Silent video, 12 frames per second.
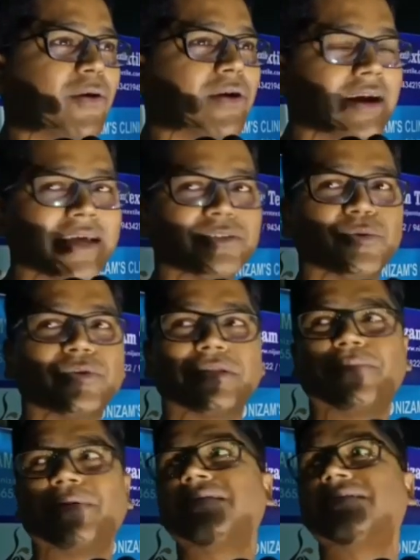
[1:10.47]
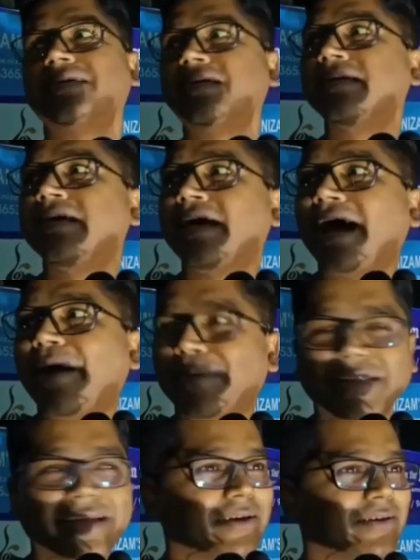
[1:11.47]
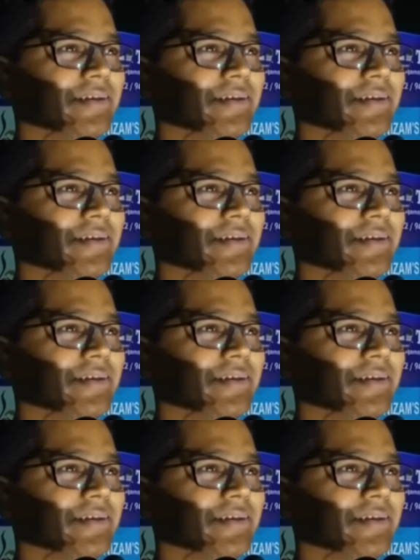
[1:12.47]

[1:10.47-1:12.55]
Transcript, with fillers: অর্গানাইজ করতে পেরেছি আমাদের